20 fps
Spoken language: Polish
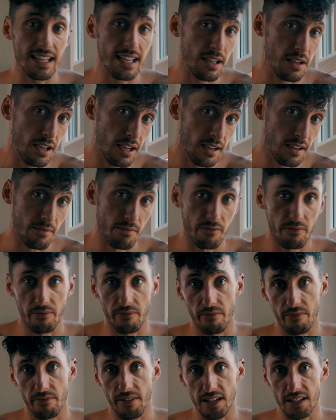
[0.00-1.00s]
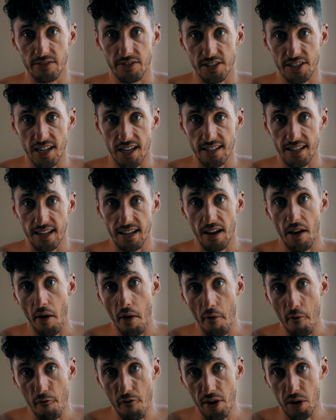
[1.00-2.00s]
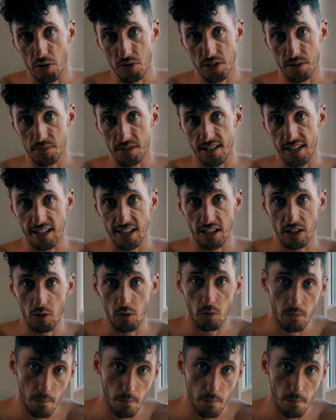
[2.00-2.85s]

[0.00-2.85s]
i najzwyczajniej wychodzimy z treningu.